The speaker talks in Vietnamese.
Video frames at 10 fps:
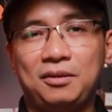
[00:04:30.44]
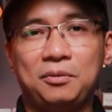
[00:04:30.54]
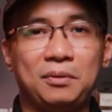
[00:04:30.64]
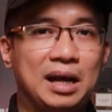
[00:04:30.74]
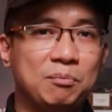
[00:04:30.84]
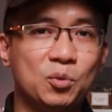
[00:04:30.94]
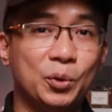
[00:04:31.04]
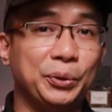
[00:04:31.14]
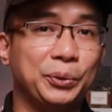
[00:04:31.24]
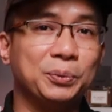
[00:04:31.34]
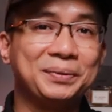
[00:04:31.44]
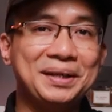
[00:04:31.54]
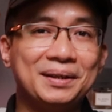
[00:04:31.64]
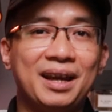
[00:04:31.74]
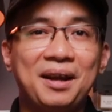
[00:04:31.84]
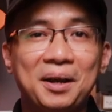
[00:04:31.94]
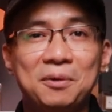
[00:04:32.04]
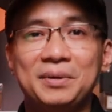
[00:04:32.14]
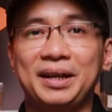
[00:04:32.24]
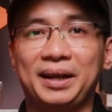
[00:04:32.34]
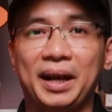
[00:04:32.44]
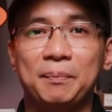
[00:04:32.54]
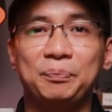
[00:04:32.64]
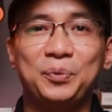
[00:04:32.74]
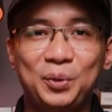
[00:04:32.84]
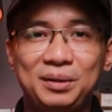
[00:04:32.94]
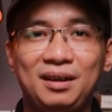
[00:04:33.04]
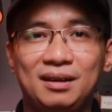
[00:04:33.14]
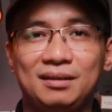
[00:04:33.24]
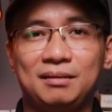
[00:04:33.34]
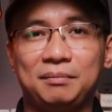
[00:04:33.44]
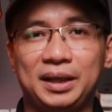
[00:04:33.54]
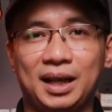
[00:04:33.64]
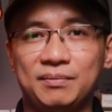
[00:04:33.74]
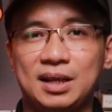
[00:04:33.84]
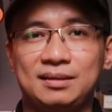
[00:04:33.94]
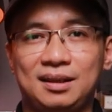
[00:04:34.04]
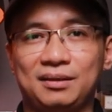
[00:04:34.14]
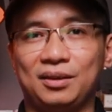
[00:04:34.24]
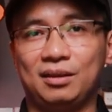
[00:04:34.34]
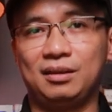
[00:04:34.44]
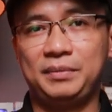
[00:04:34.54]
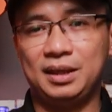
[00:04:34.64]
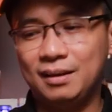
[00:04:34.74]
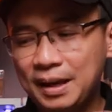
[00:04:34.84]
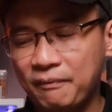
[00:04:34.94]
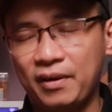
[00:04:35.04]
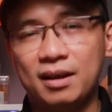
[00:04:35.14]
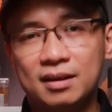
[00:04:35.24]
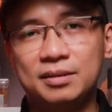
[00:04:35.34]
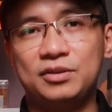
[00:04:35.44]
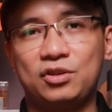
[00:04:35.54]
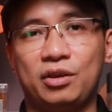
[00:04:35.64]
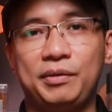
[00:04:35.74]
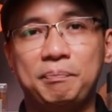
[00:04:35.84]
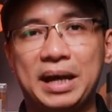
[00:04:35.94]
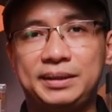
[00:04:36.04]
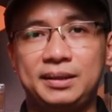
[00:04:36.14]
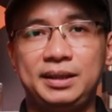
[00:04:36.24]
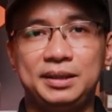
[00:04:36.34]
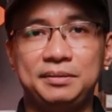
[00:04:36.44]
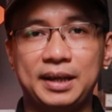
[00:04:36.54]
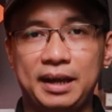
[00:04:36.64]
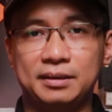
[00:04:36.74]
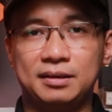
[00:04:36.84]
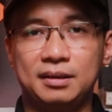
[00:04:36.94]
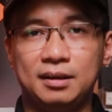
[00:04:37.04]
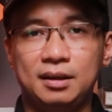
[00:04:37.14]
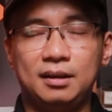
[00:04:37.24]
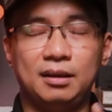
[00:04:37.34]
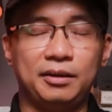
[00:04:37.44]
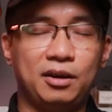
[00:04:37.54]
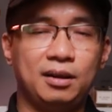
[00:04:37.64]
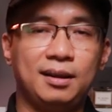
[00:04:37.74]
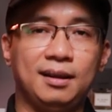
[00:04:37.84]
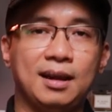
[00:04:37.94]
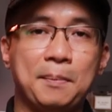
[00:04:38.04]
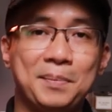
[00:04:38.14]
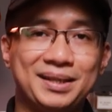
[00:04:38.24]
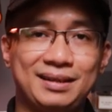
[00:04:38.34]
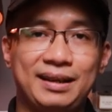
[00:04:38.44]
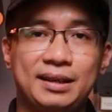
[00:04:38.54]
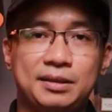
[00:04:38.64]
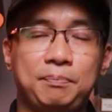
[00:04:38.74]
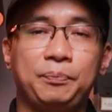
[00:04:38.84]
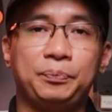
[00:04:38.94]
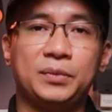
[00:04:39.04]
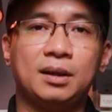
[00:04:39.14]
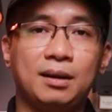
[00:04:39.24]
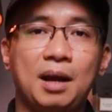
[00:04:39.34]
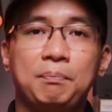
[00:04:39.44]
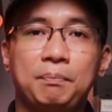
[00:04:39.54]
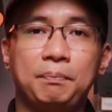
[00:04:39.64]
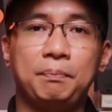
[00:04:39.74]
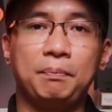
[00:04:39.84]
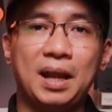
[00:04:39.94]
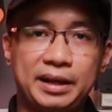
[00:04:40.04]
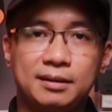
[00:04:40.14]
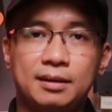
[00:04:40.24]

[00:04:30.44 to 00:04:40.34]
làm mùi cũng tinh tế, không hề kém. Tuy nhiên mình cảm giác rằng nó bị lép vế hơn so với Bentley Intense, đó là Mercedes Club Black.